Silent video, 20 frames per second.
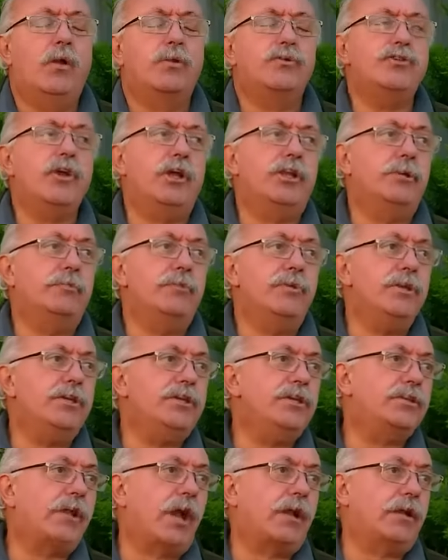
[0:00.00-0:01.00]
Can,
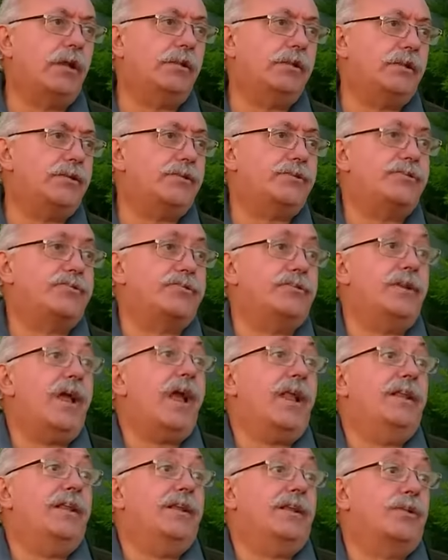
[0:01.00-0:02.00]
iki dakikalık iş için
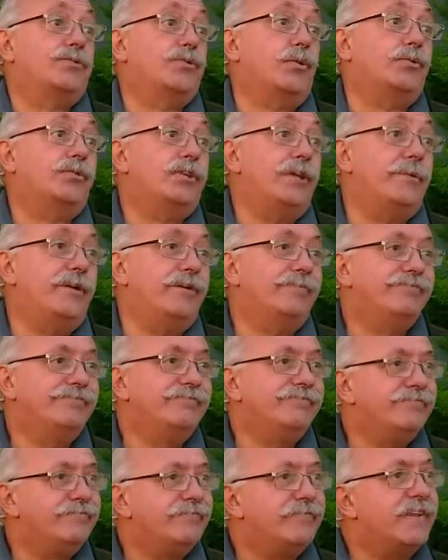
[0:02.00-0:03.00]
50 lira çok değil mi?
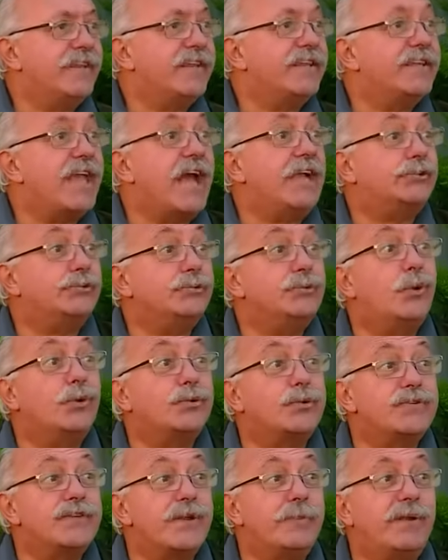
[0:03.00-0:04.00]
Gel şunu
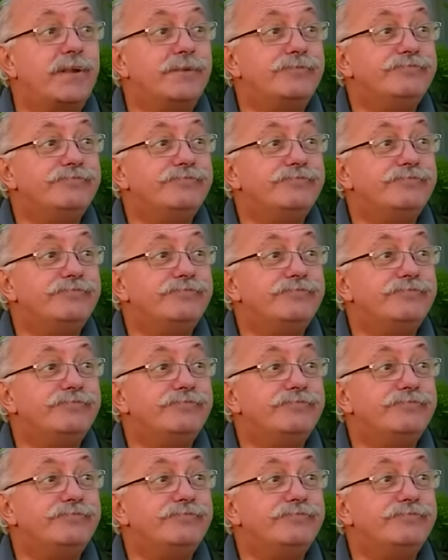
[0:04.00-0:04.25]
otuz yapalım.